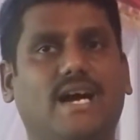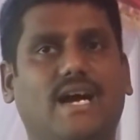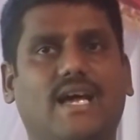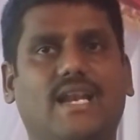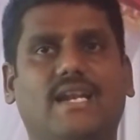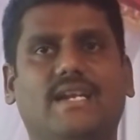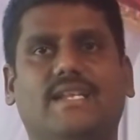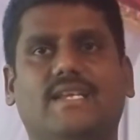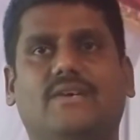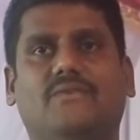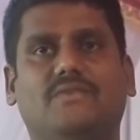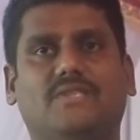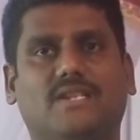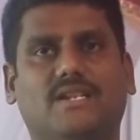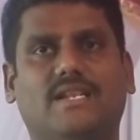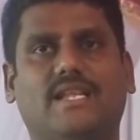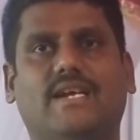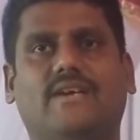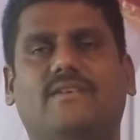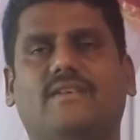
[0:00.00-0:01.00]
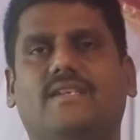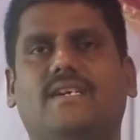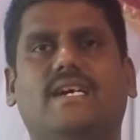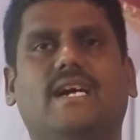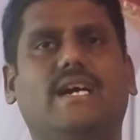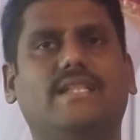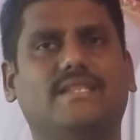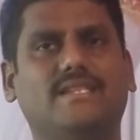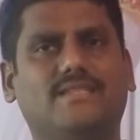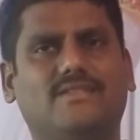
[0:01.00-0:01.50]
అలాంటి అవసరం లేకుండా
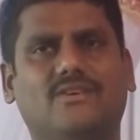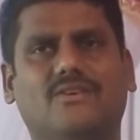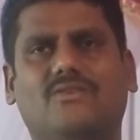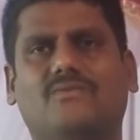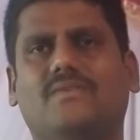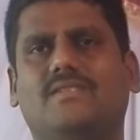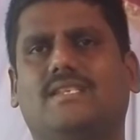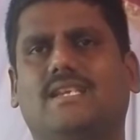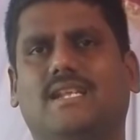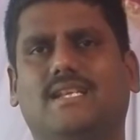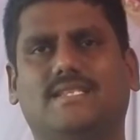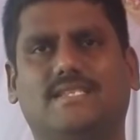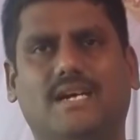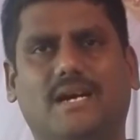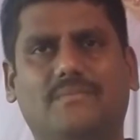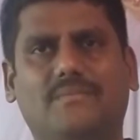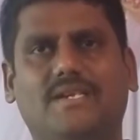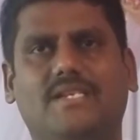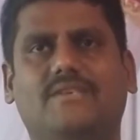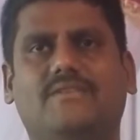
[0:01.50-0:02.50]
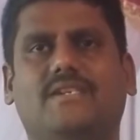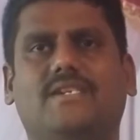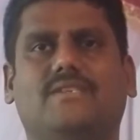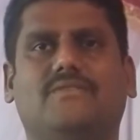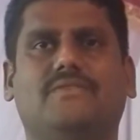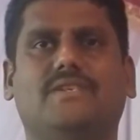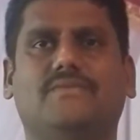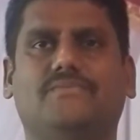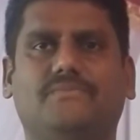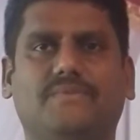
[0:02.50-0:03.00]
అతి తక్కువ చాలా
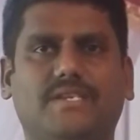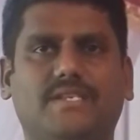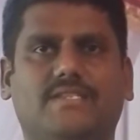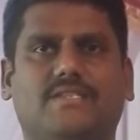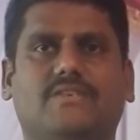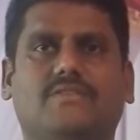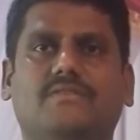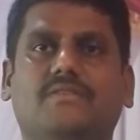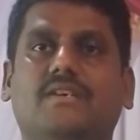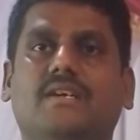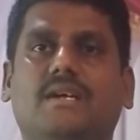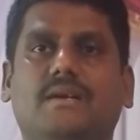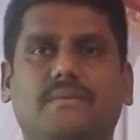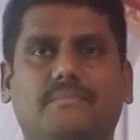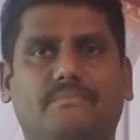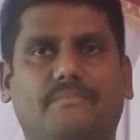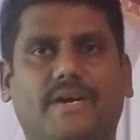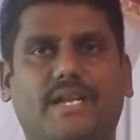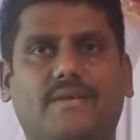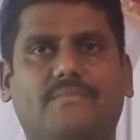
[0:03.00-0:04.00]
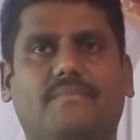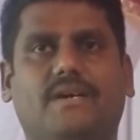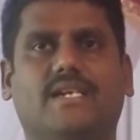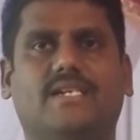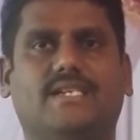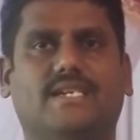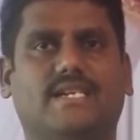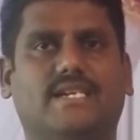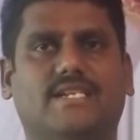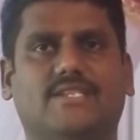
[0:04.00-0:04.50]
సామాన్యమైనటువంటి ఫీజుతో మన
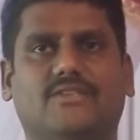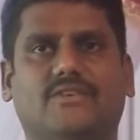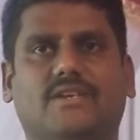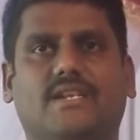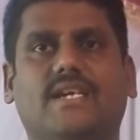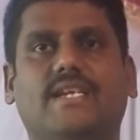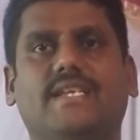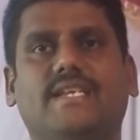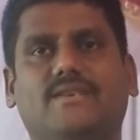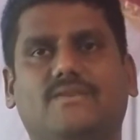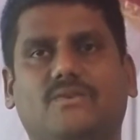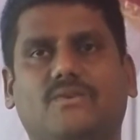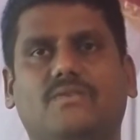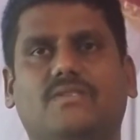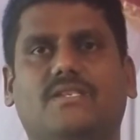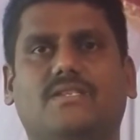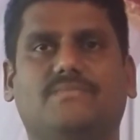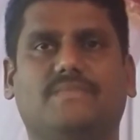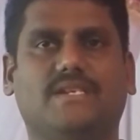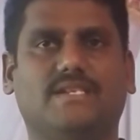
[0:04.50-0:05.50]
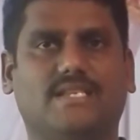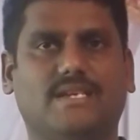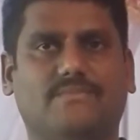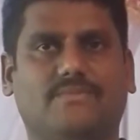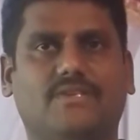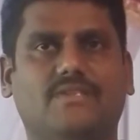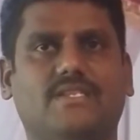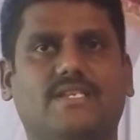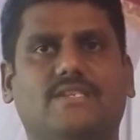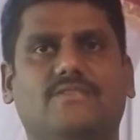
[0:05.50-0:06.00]
మార్ట్ కనెక్ట్ ద్వారా ఈ కోర్సెస్ మీకు
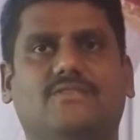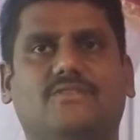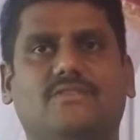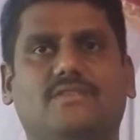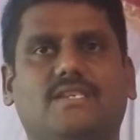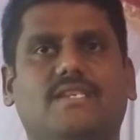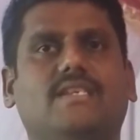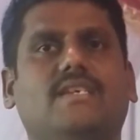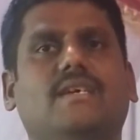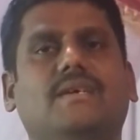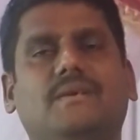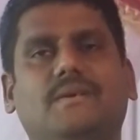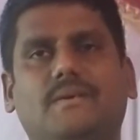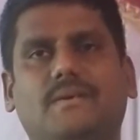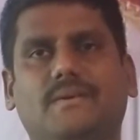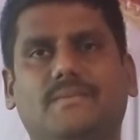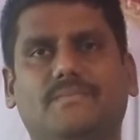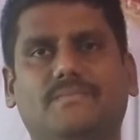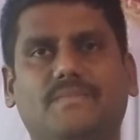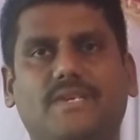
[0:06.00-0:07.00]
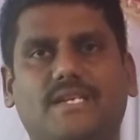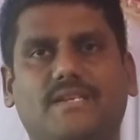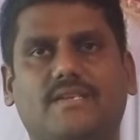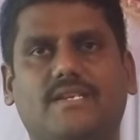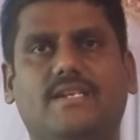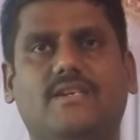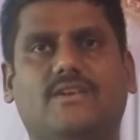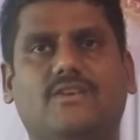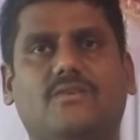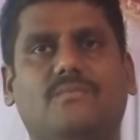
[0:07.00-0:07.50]
చెప్పడం జరుగుతుంది మీరు
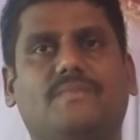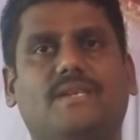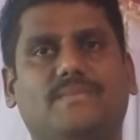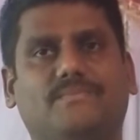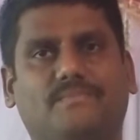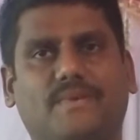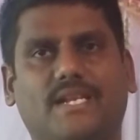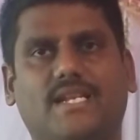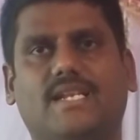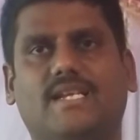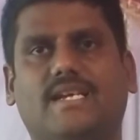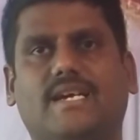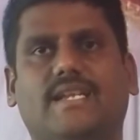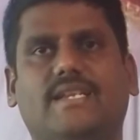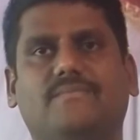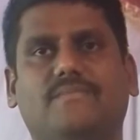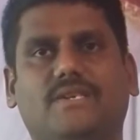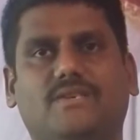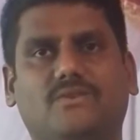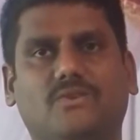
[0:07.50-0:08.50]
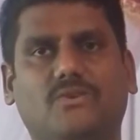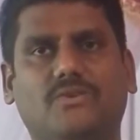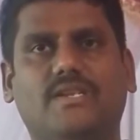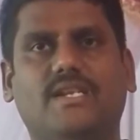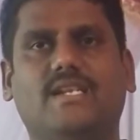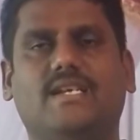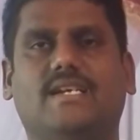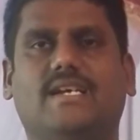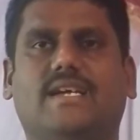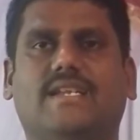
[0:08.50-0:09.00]
ఇంట్లో మీ పిల్లలు కానీ మీ
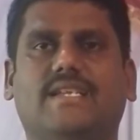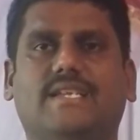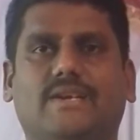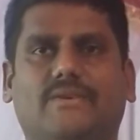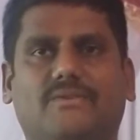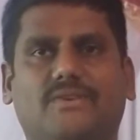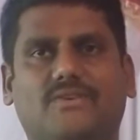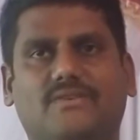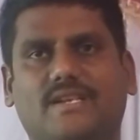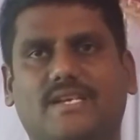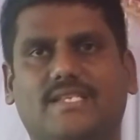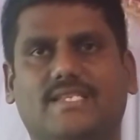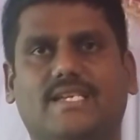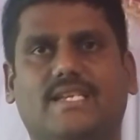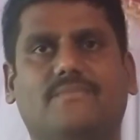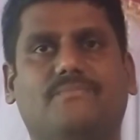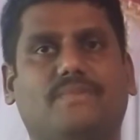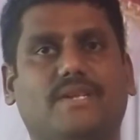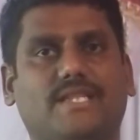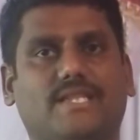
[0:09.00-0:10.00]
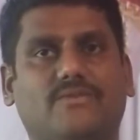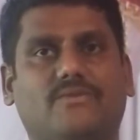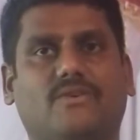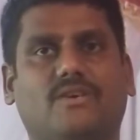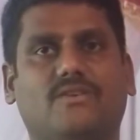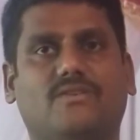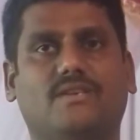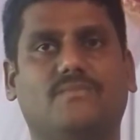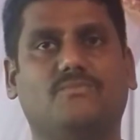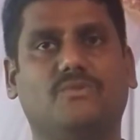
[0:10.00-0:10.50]
గృహిణులు కానీ ఎవరు ఉన్నా సరే ప్రతి
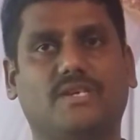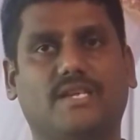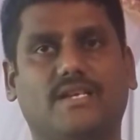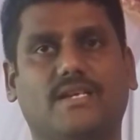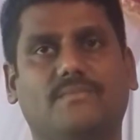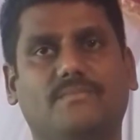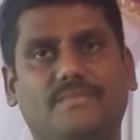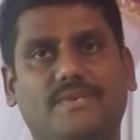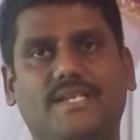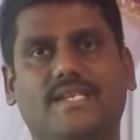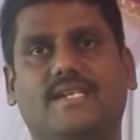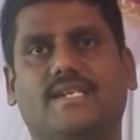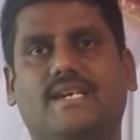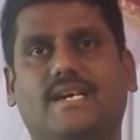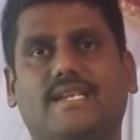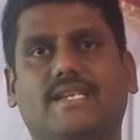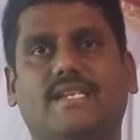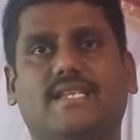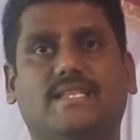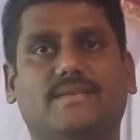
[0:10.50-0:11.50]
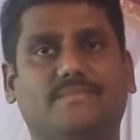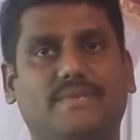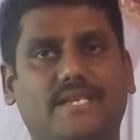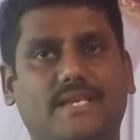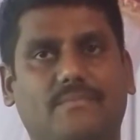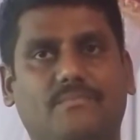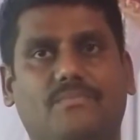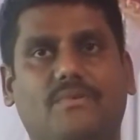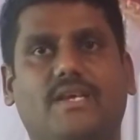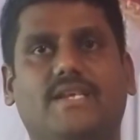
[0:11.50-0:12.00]
ఒక్కరు కూడా ముఖ్యంగా మీరు కానీ లేదా మీ
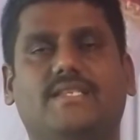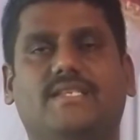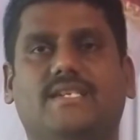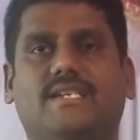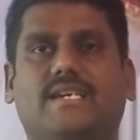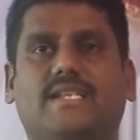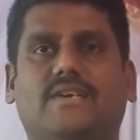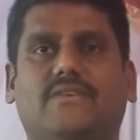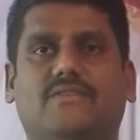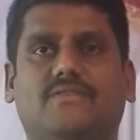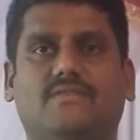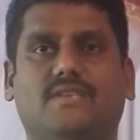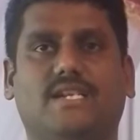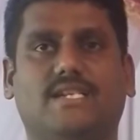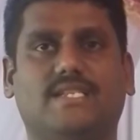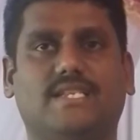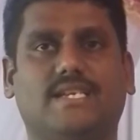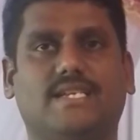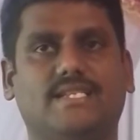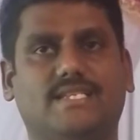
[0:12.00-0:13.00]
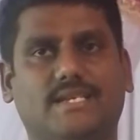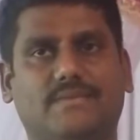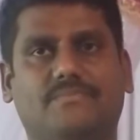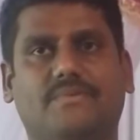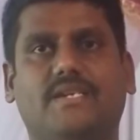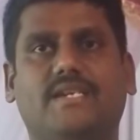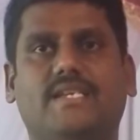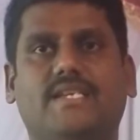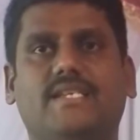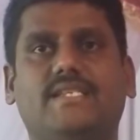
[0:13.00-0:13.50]
ఎంప్లాయీస్ కానీ ఎవరు ఉన్నారు సరే
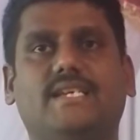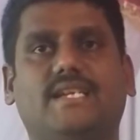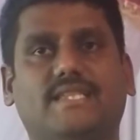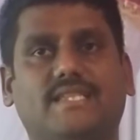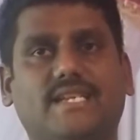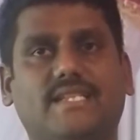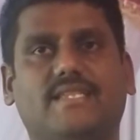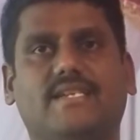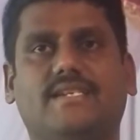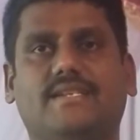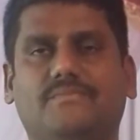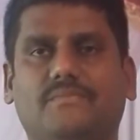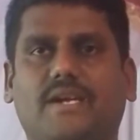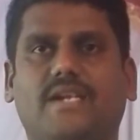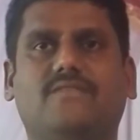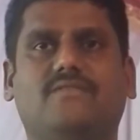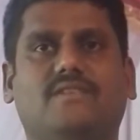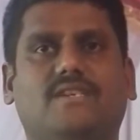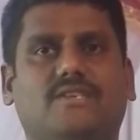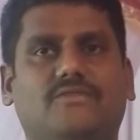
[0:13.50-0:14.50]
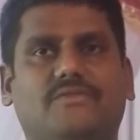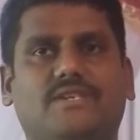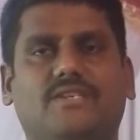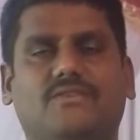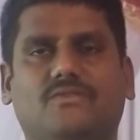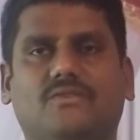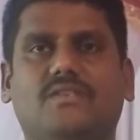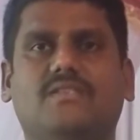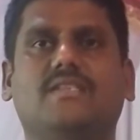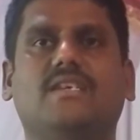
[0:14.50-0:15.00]
చెప్పండి ఇది అత్యంత డిమాండ్ ఉన్నటువంటి
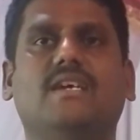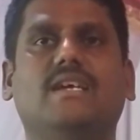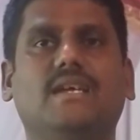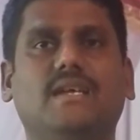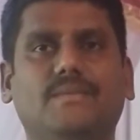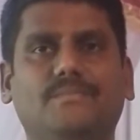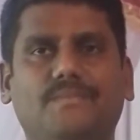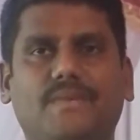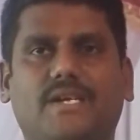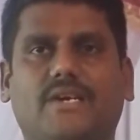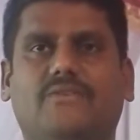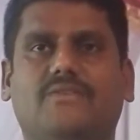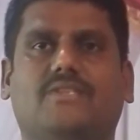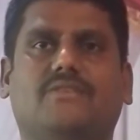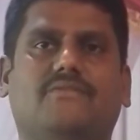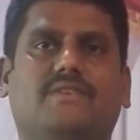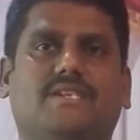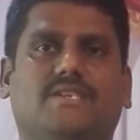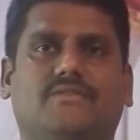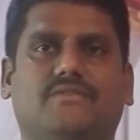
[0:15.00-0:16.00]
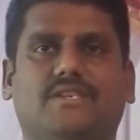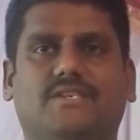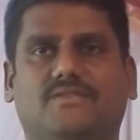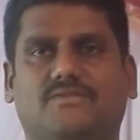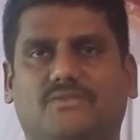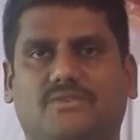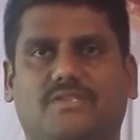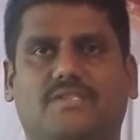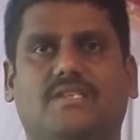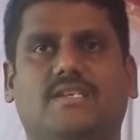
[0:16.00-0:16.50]
కోర్స్ మీకు అవసరమైనటువంటి
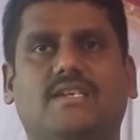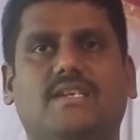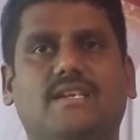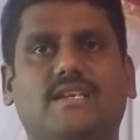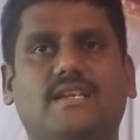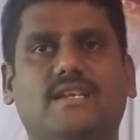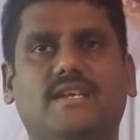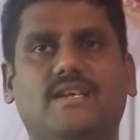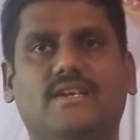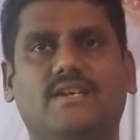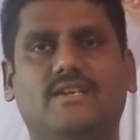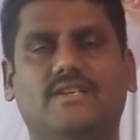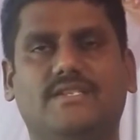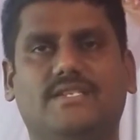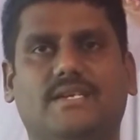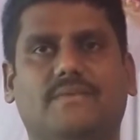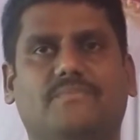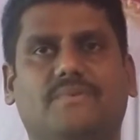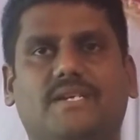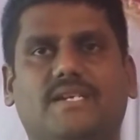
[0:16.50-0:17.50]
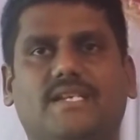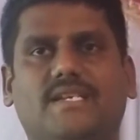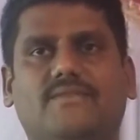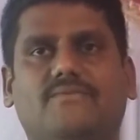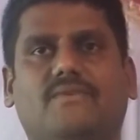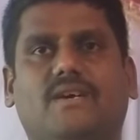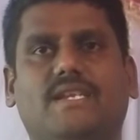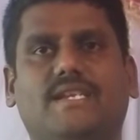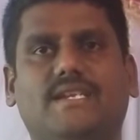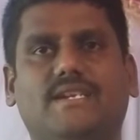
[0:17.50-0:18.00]
కోర్స్ చెప్పండి
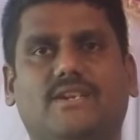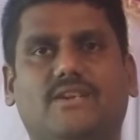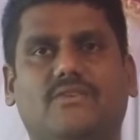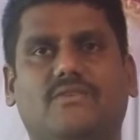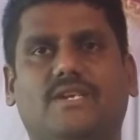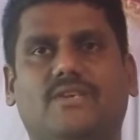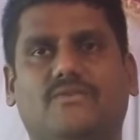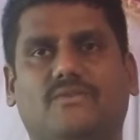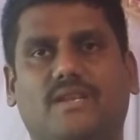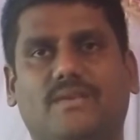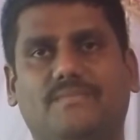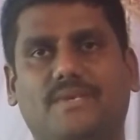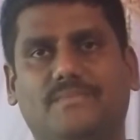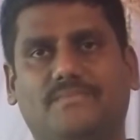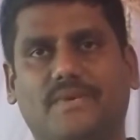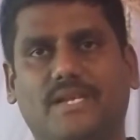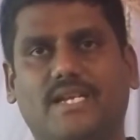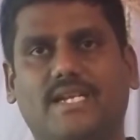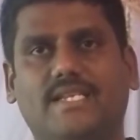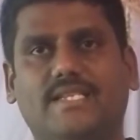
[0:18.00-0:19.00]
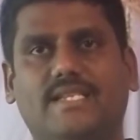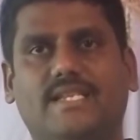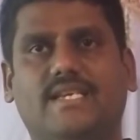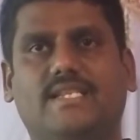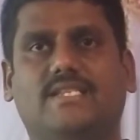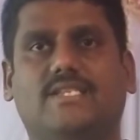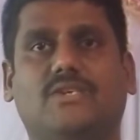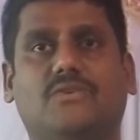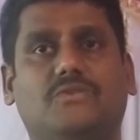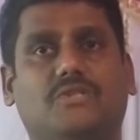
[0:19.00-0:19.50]
వారి ఇంట్లో ఉంటే వారు మీ పిల్లలు
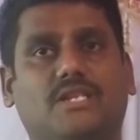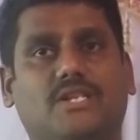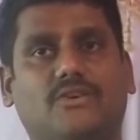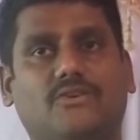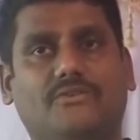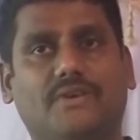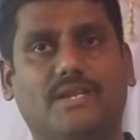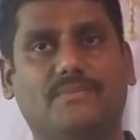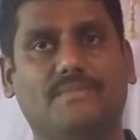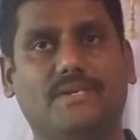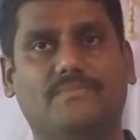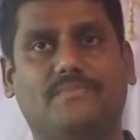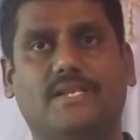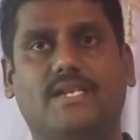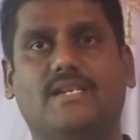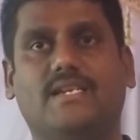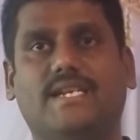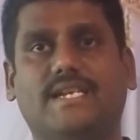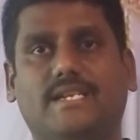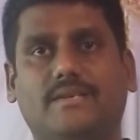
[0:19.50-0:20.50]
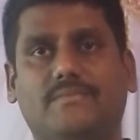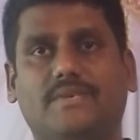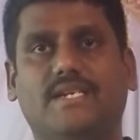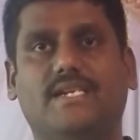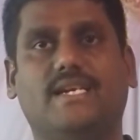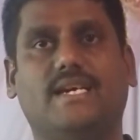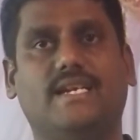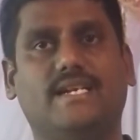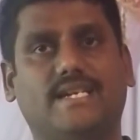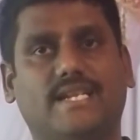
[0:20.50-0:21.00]
ఇంజనీరింగ్ చదువుతున్నా వారు మీ పిల్లలు
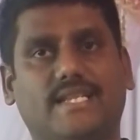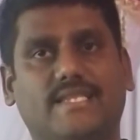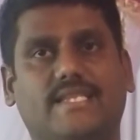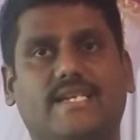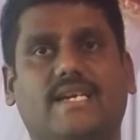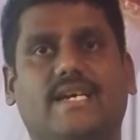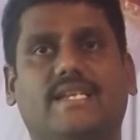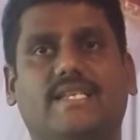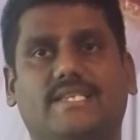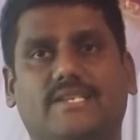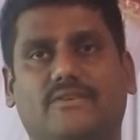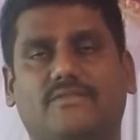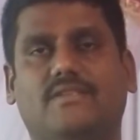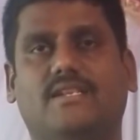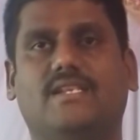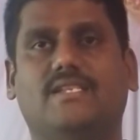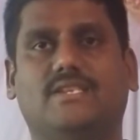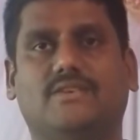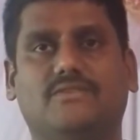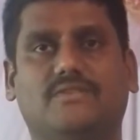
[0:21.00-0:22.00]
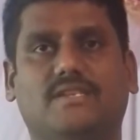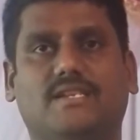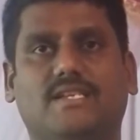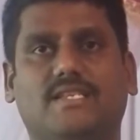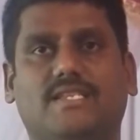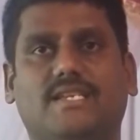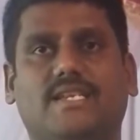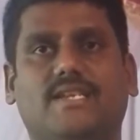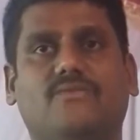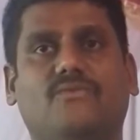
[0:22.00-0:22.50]
ఇంటర్మీడియట్ కానీ టెన్త్ కానీ సెవెంత్ క్లాస్ చదువుతున్నా
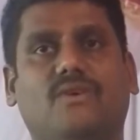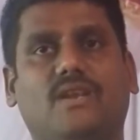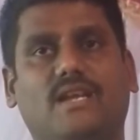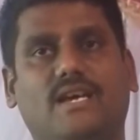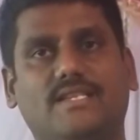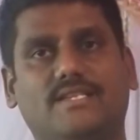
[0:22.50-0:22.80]
సరే వాళ్ళ